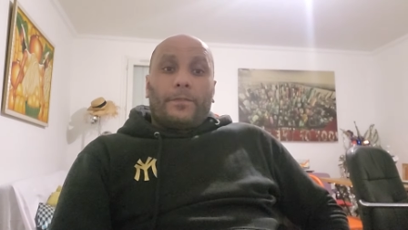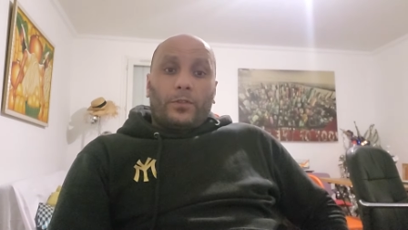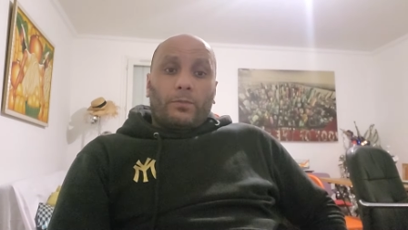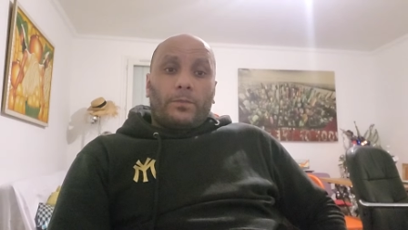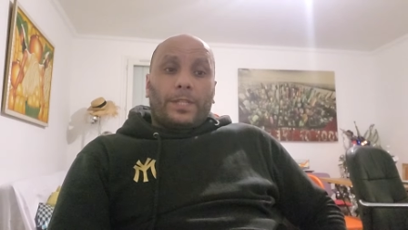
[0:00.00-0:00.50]

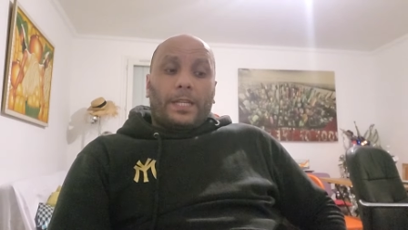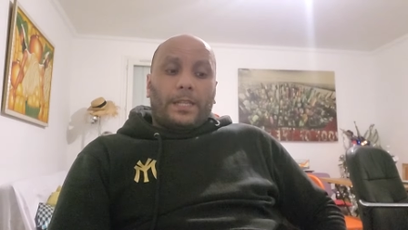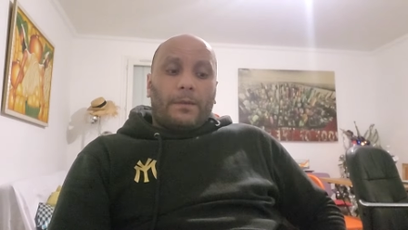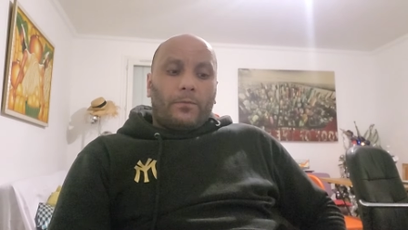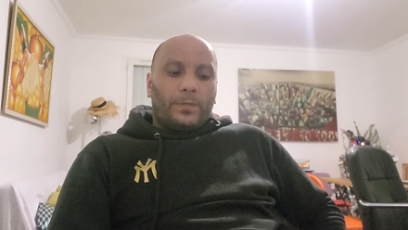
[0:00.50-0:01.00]
Franchement très
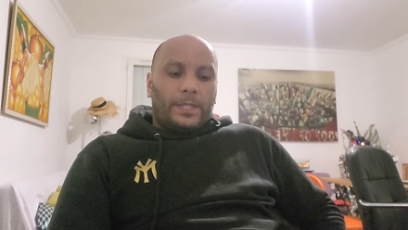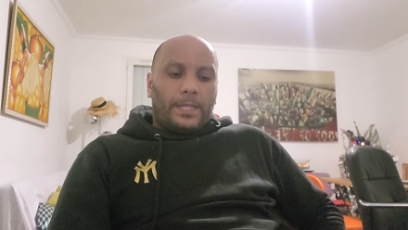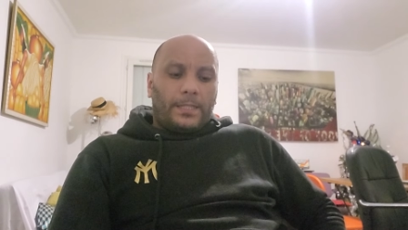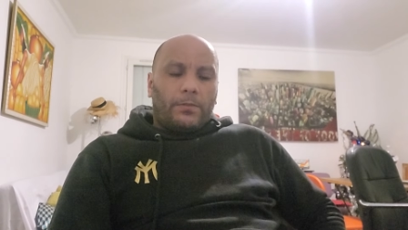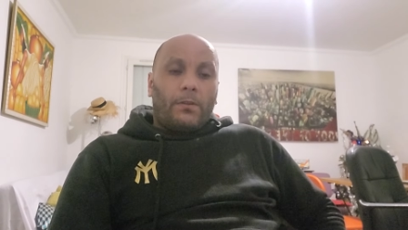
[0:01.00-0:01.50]
très bon, c'est
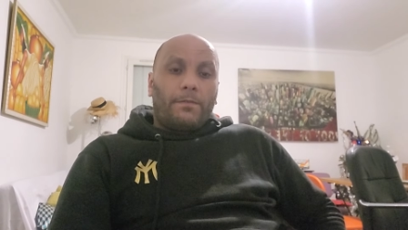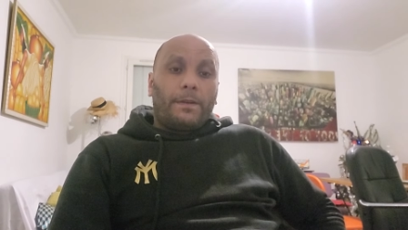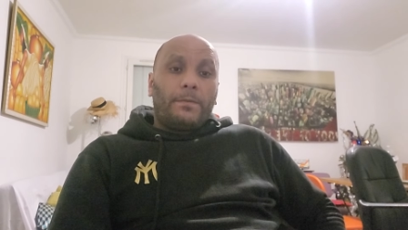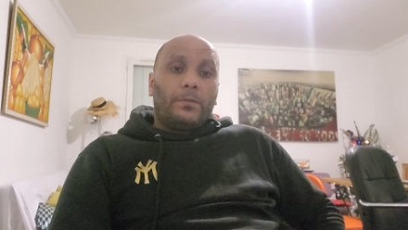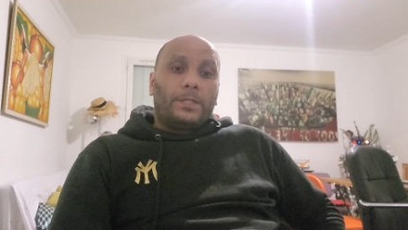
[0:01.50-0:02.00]
un restaurant
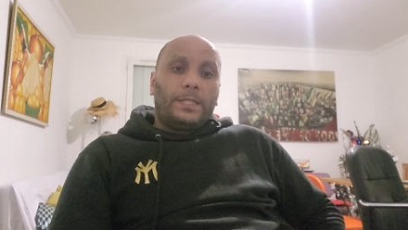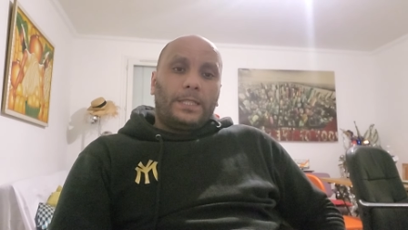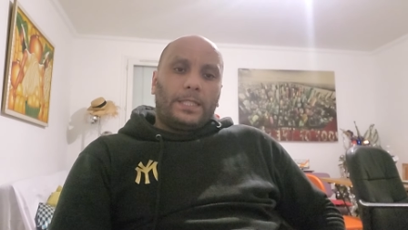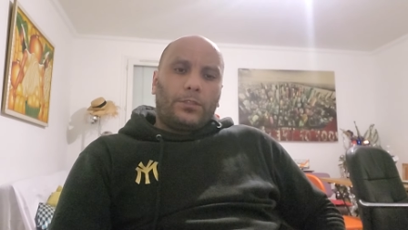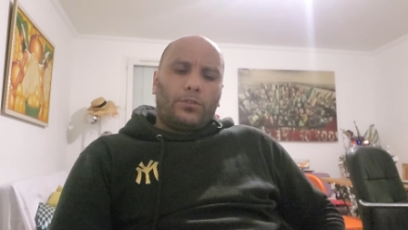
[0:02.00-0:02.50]
famille aussi
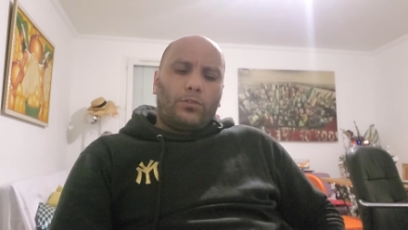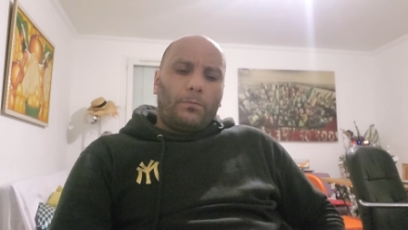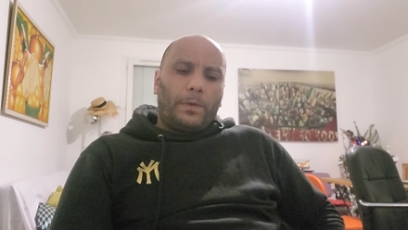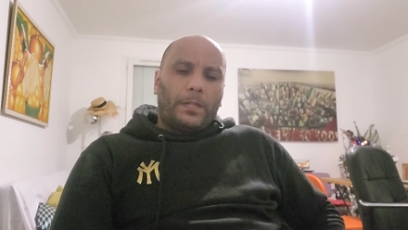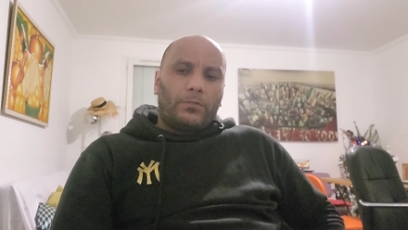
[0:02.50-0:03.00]
qui est
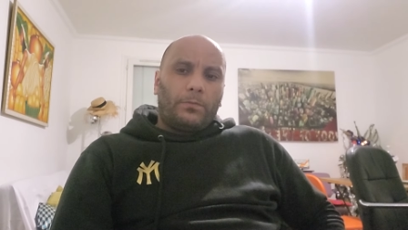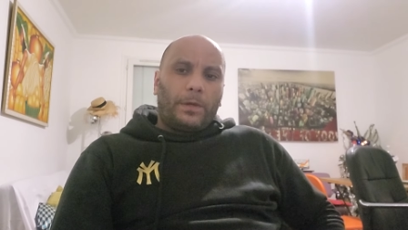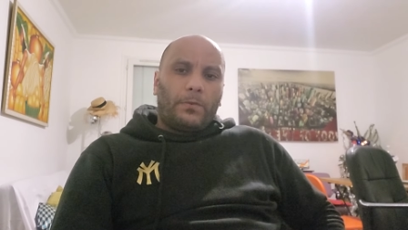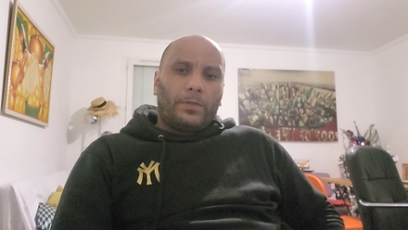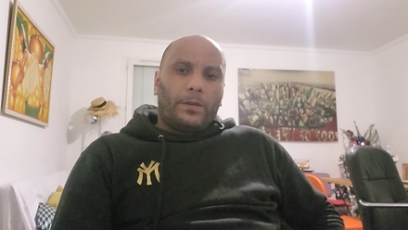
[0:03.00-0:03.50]
super
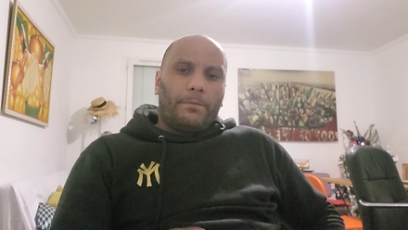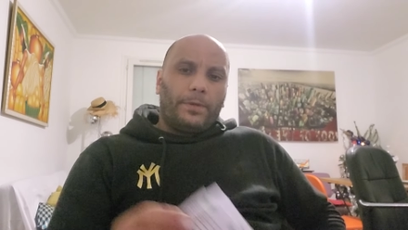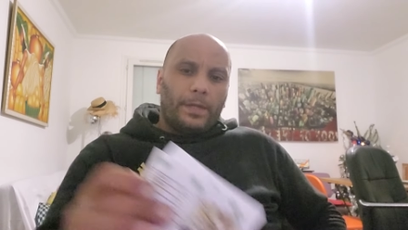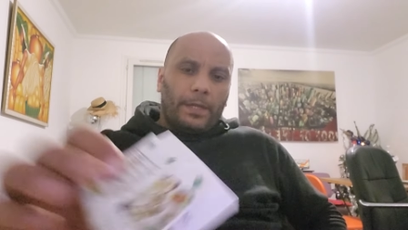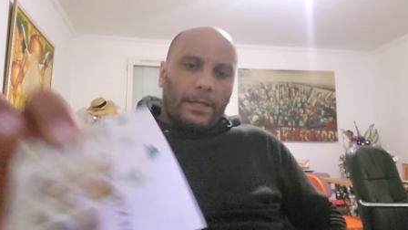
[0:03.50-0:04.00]
super au top.
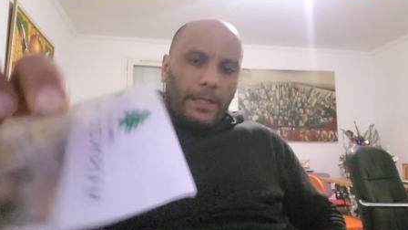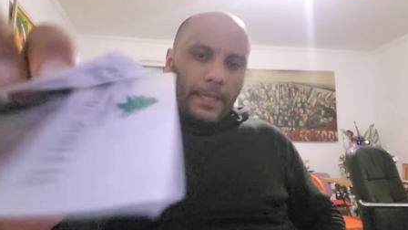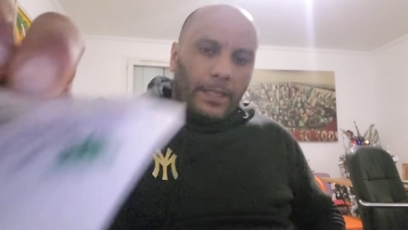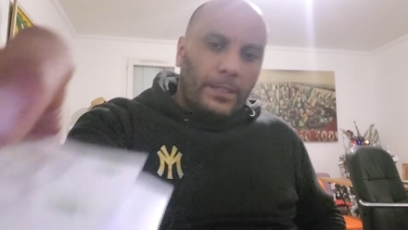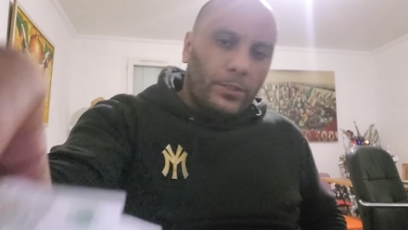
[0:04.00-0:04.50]

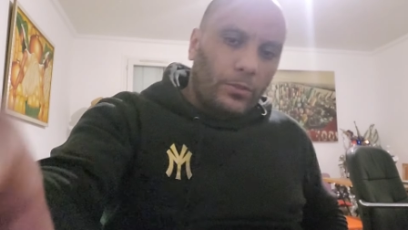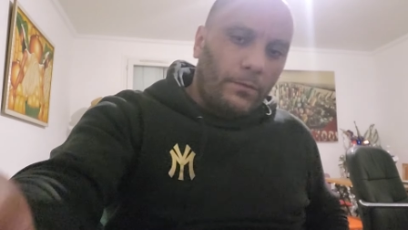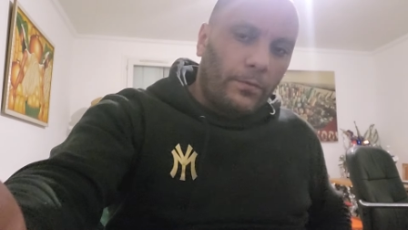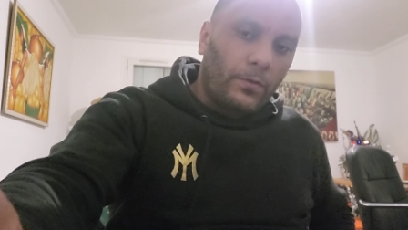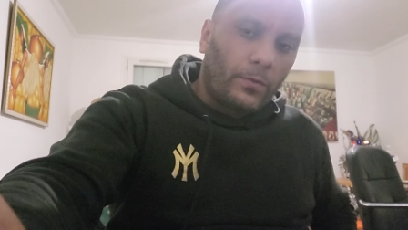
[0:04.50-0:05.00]
Et je
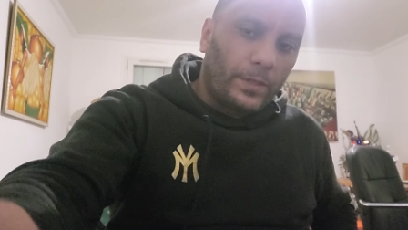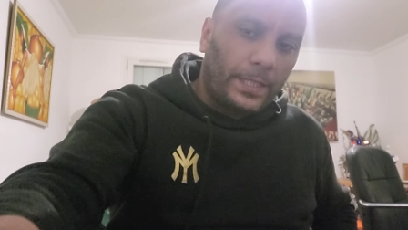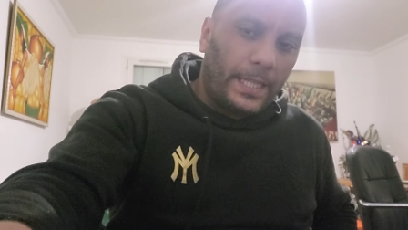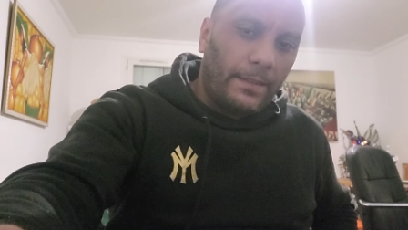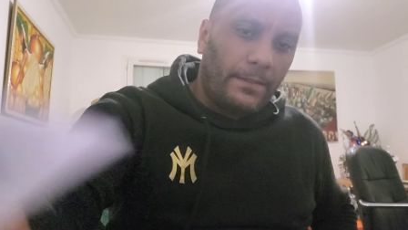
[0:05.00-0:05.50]
vous le
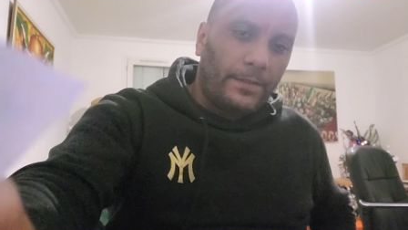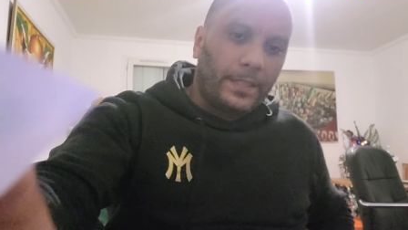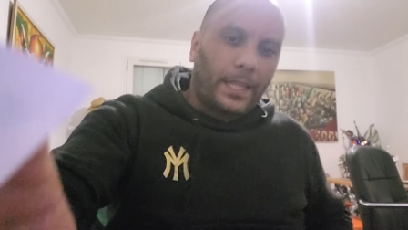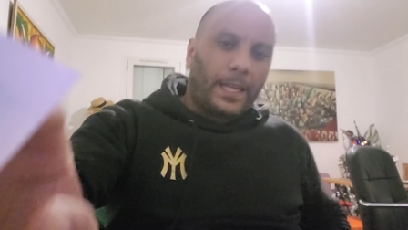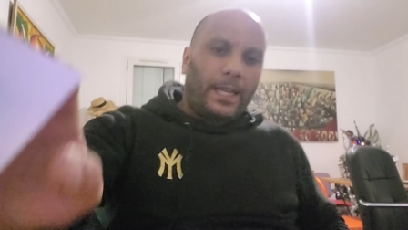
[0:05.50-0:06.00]
conseille,
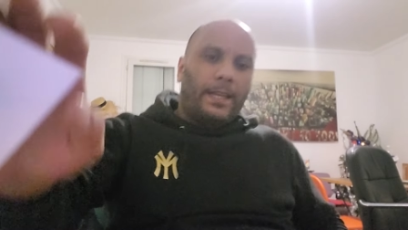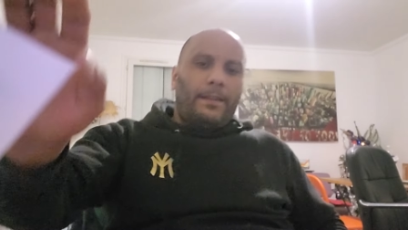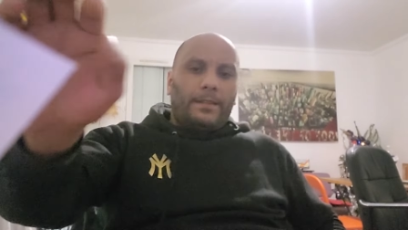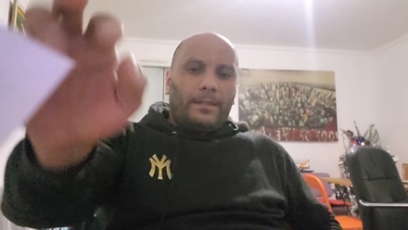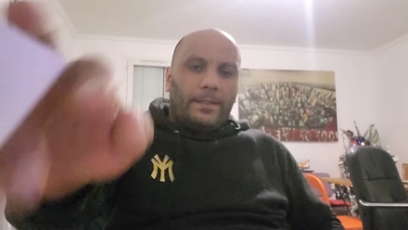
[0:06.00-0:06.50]

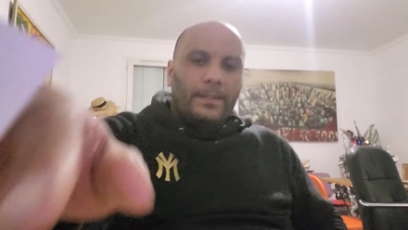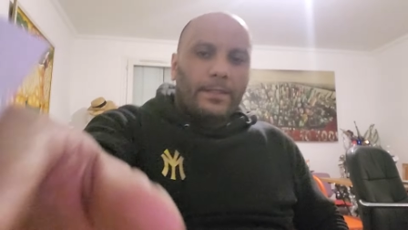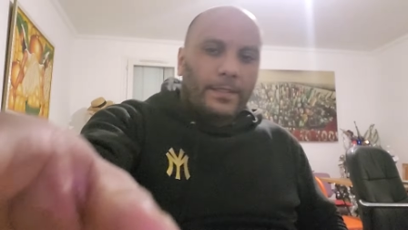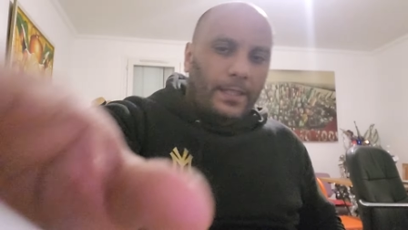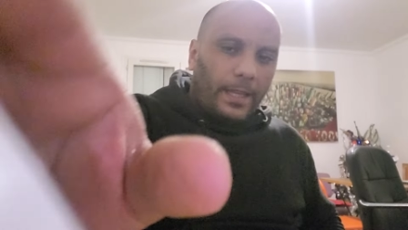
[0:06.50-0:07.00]
très
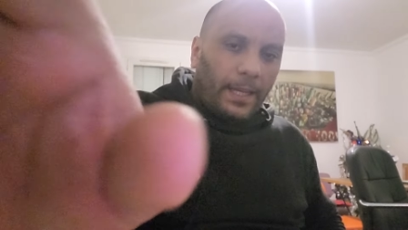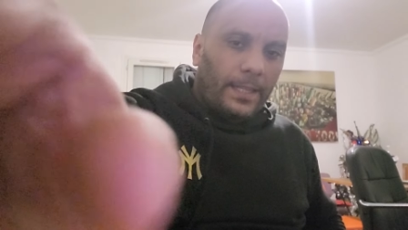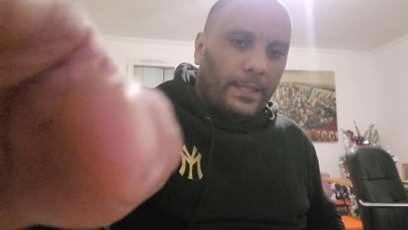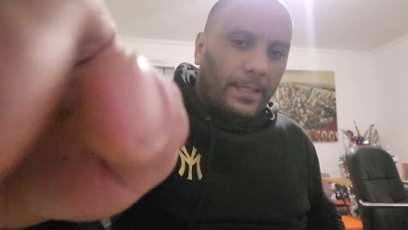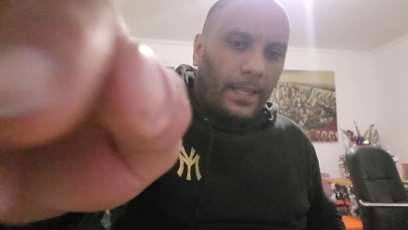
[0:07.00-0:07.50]
très
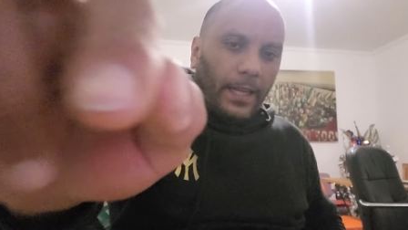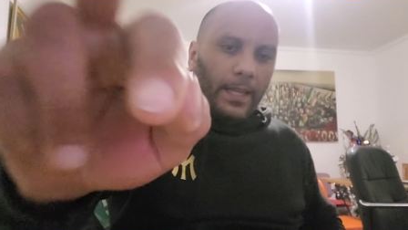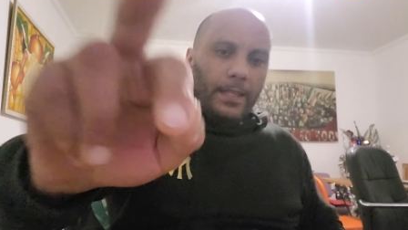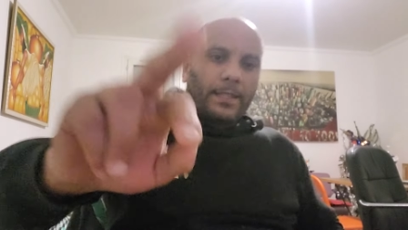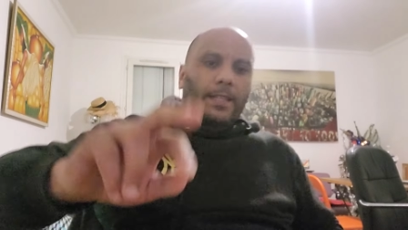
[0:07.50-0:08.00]

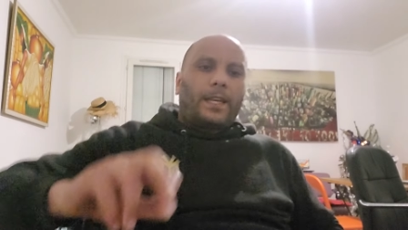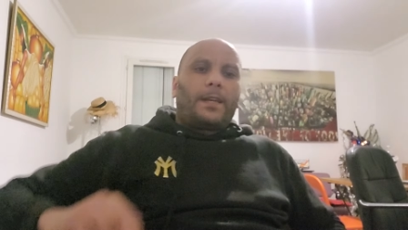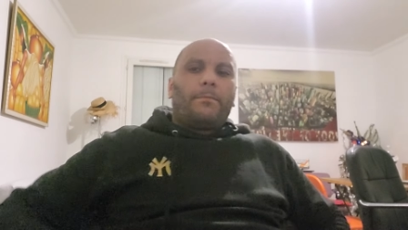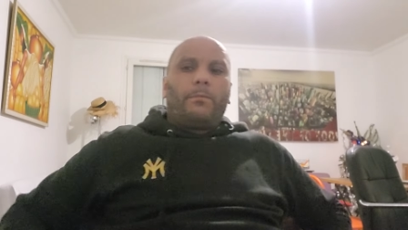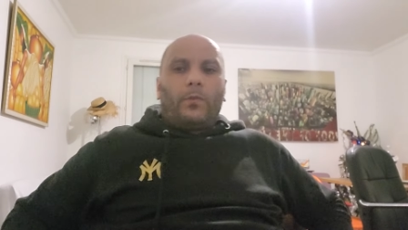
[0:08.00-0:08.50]
très
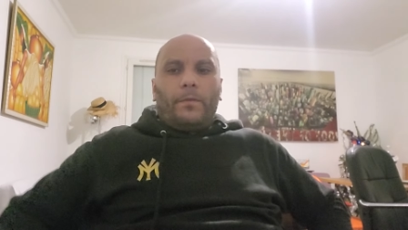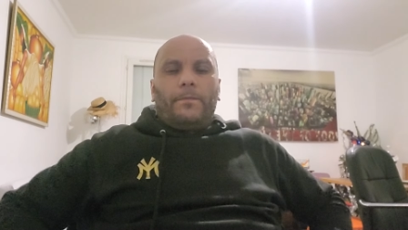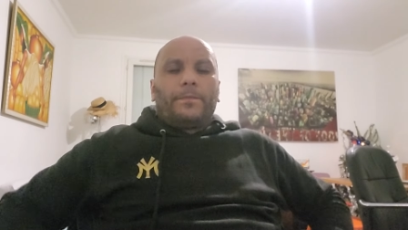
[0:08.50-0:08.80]
très bon.